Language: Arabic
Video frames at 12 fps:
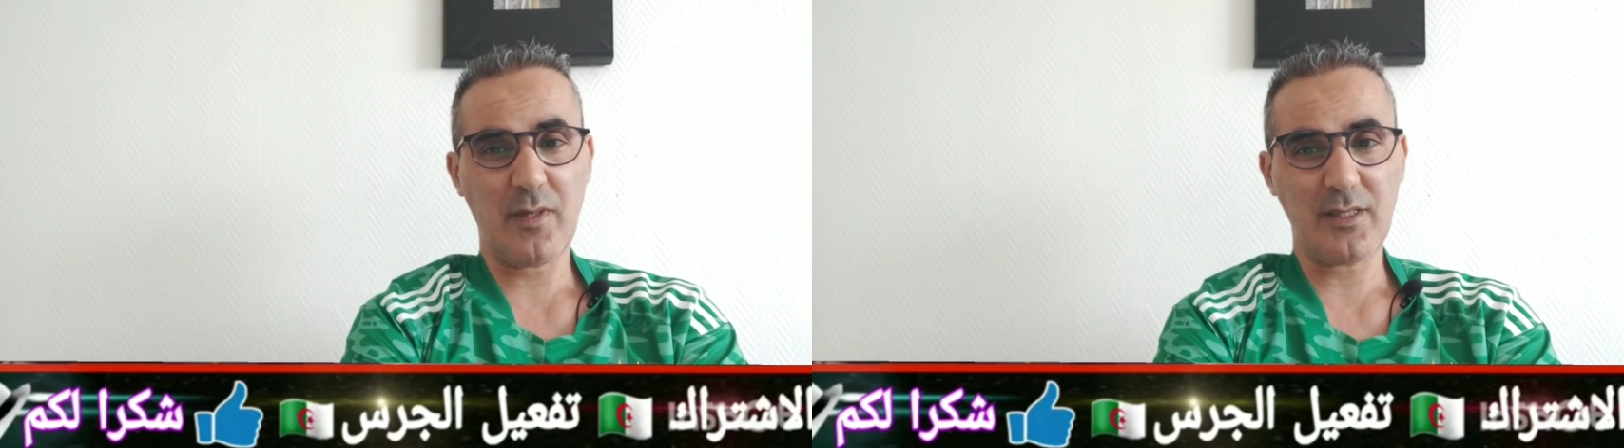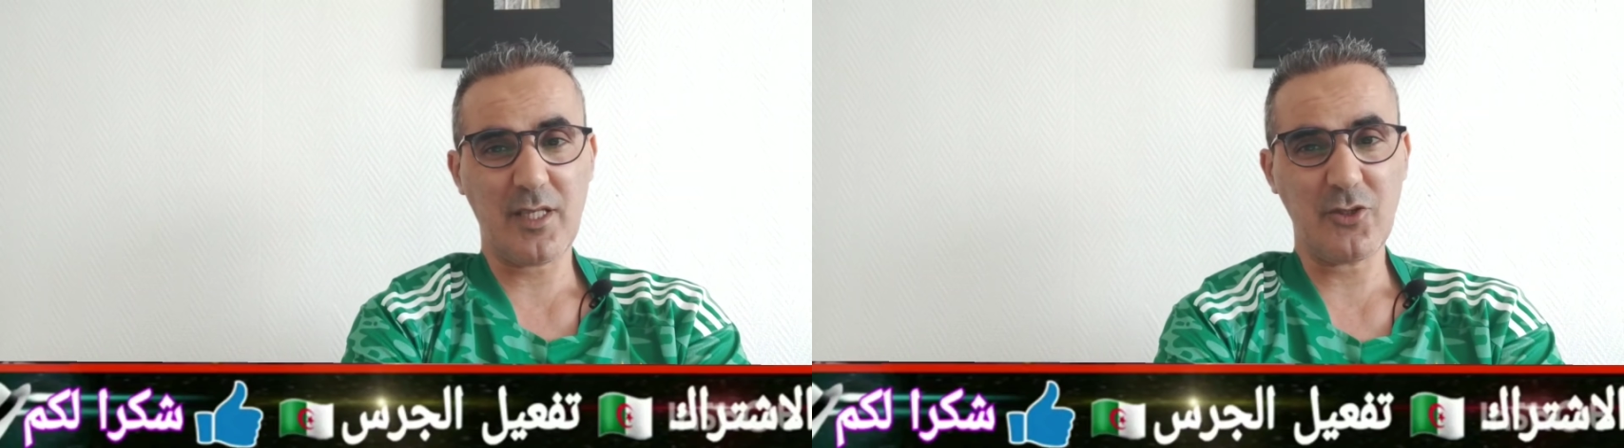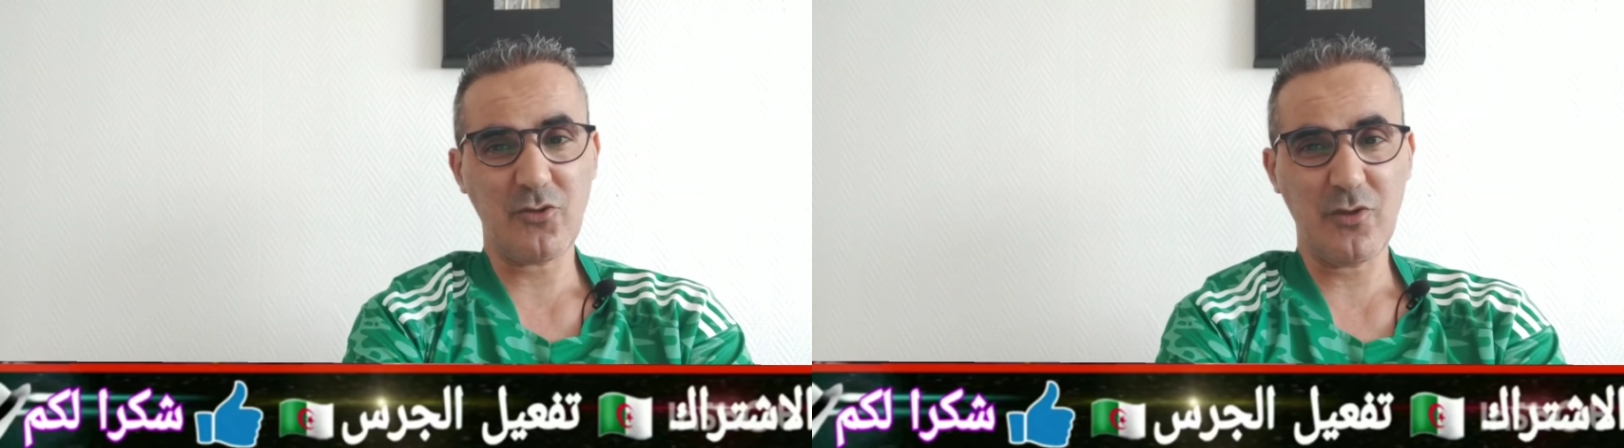
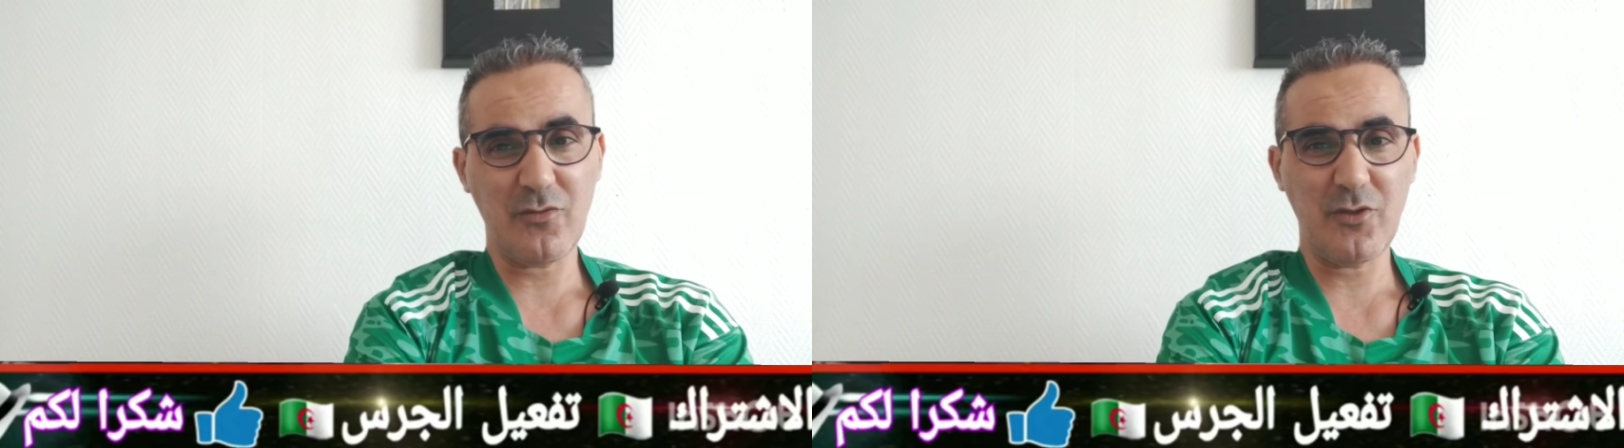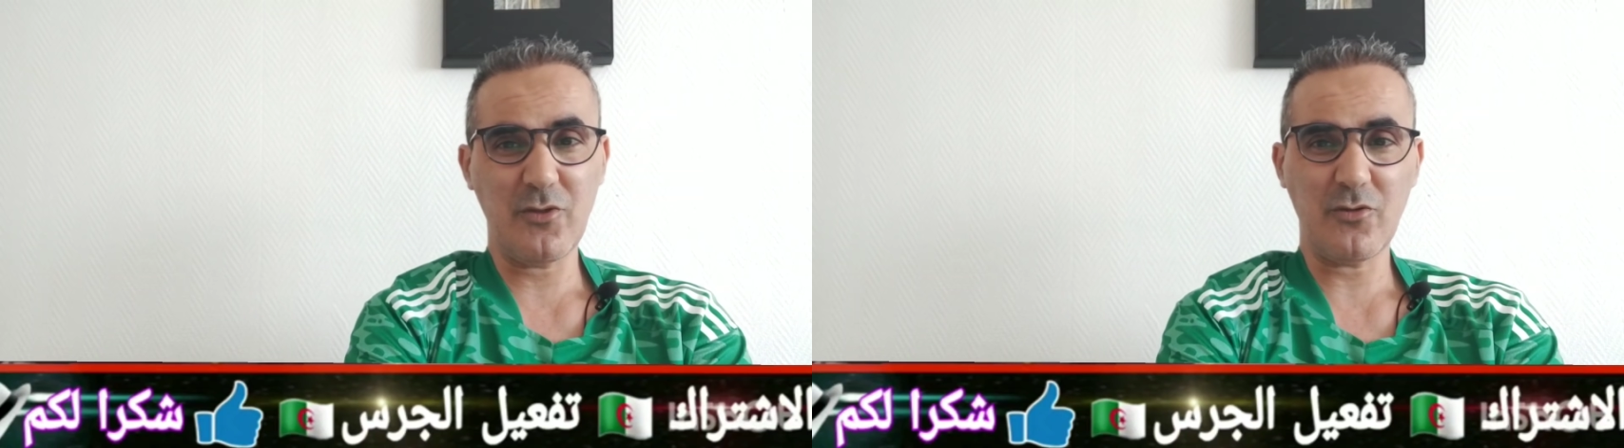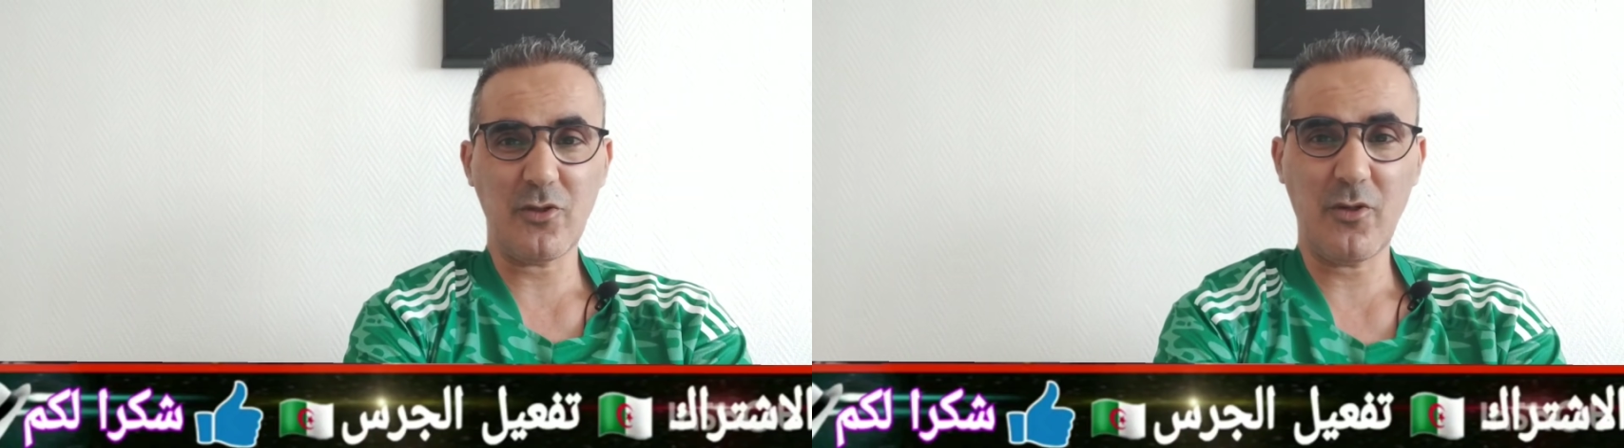لي
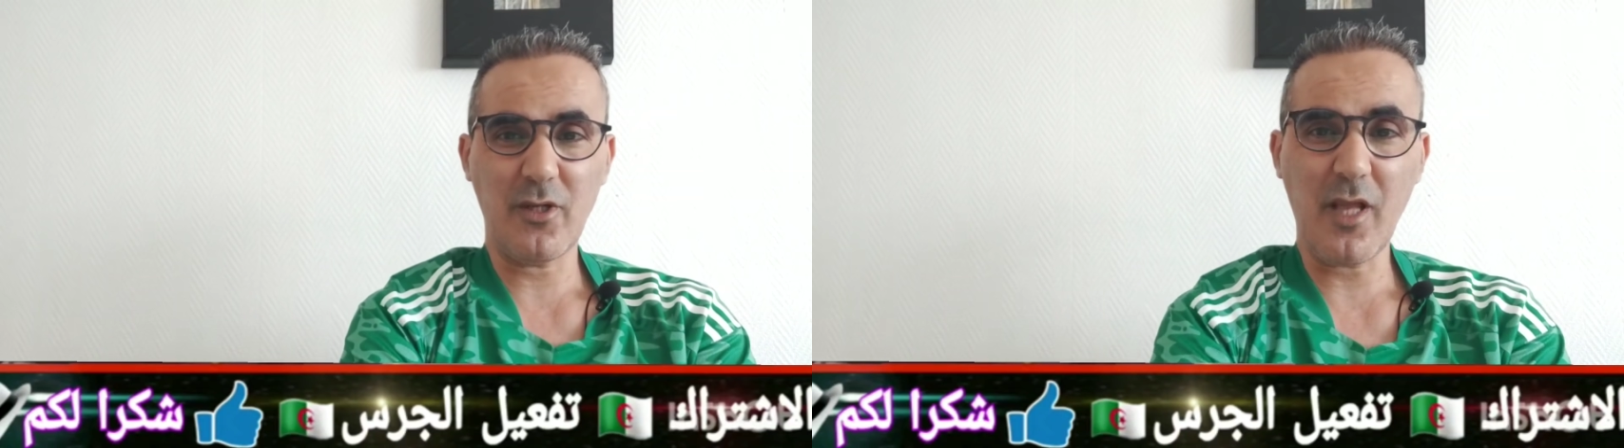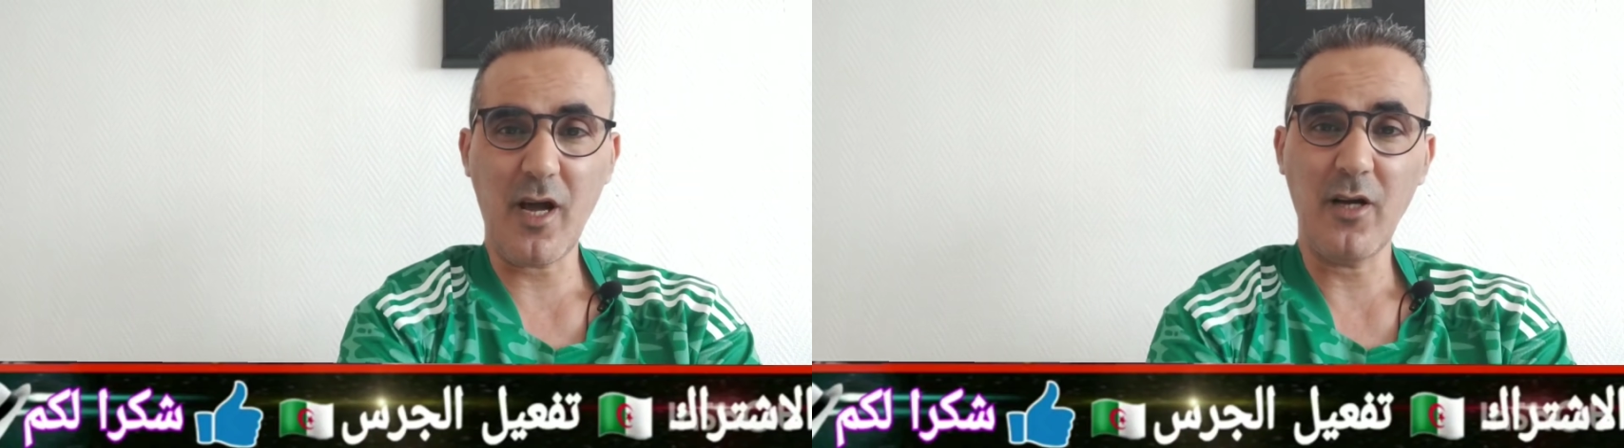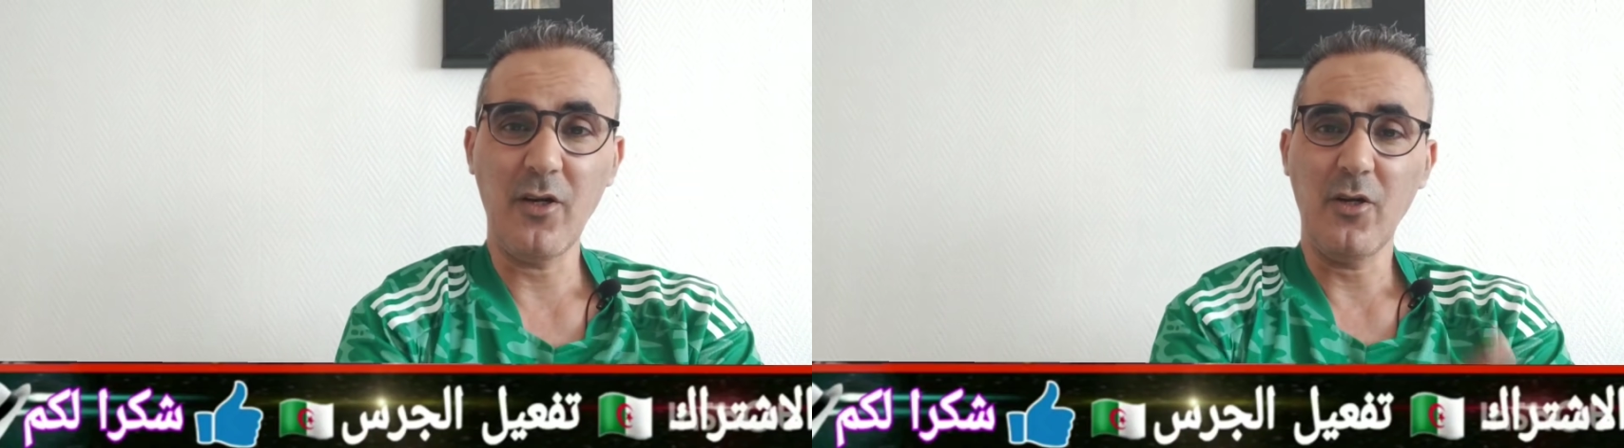الفيديو
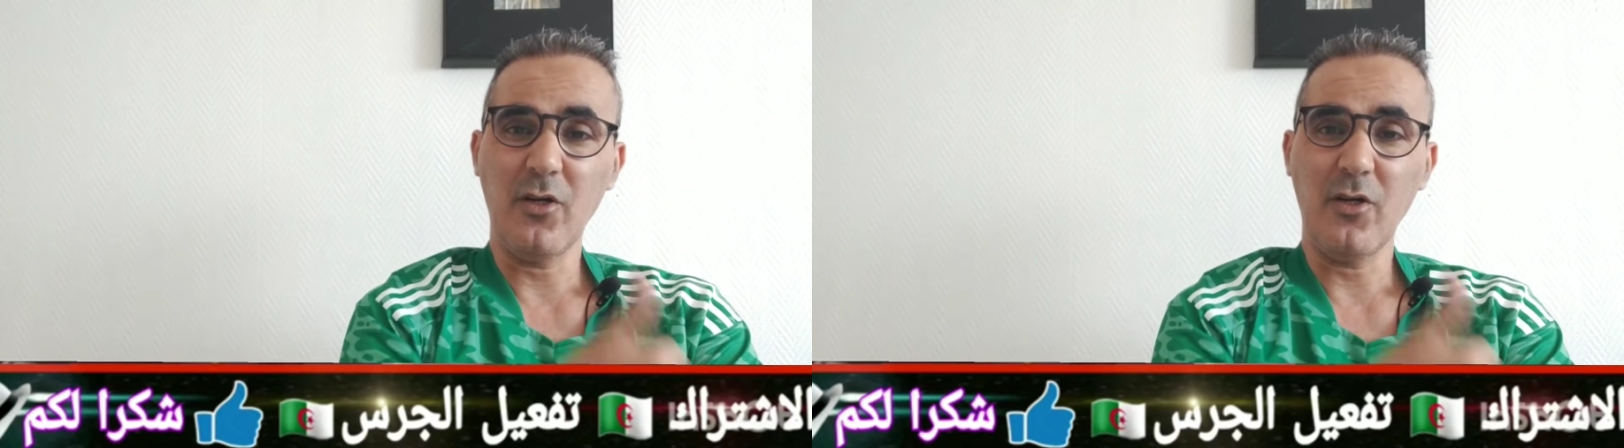تاعنا